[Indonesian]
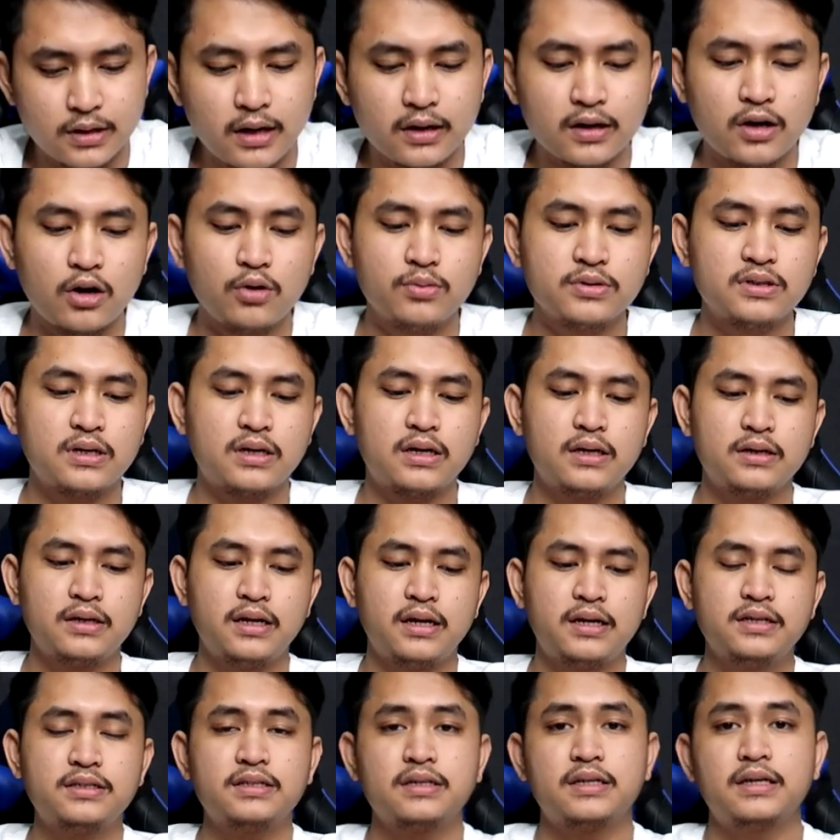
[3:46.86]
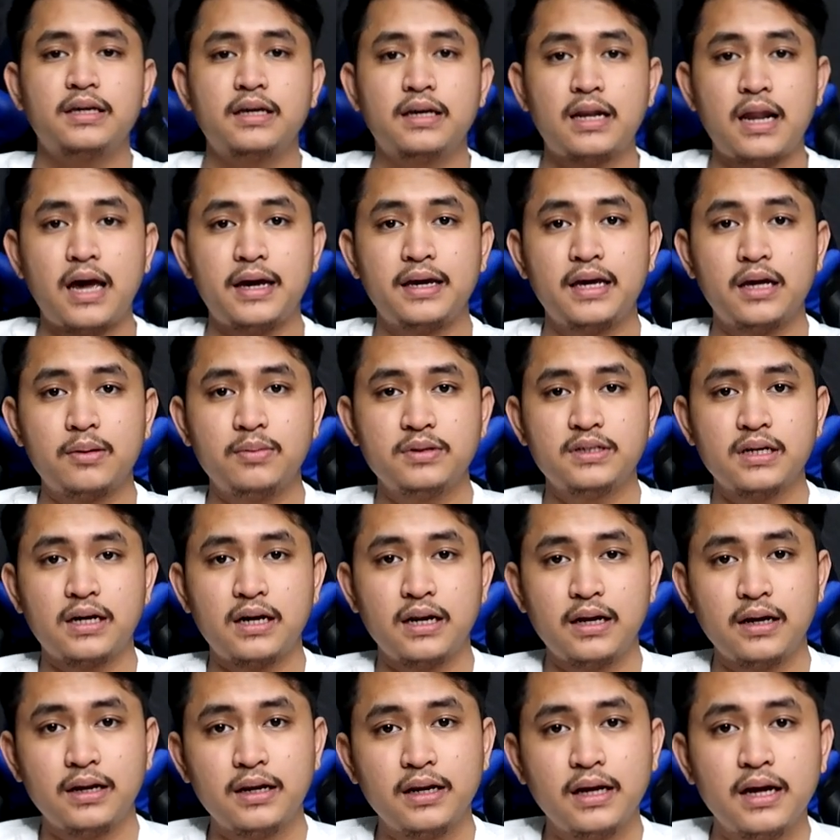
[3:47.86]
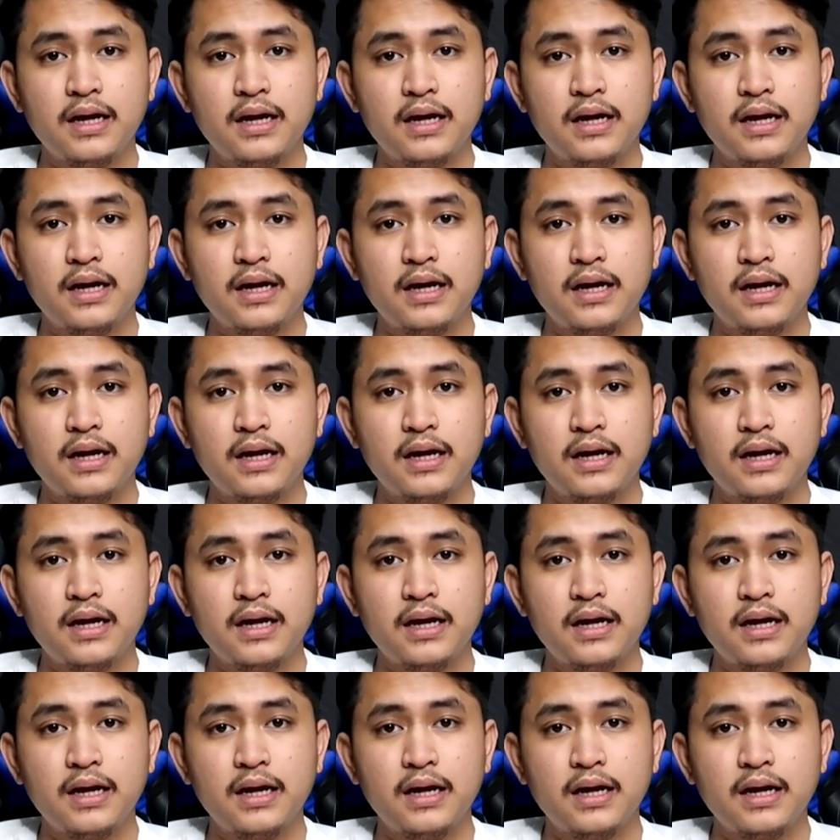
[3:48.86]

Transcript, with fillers: Dan kalau misalkan dari segi layar bisa kalian